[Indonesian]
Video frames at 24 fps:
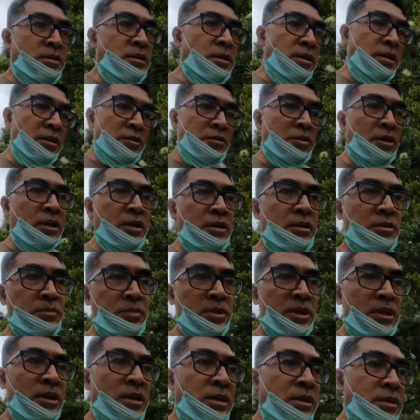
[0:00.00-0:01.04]
jadi kurang
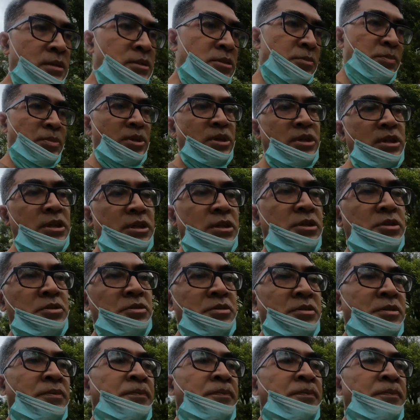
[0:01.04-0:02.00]
lebih seperti itu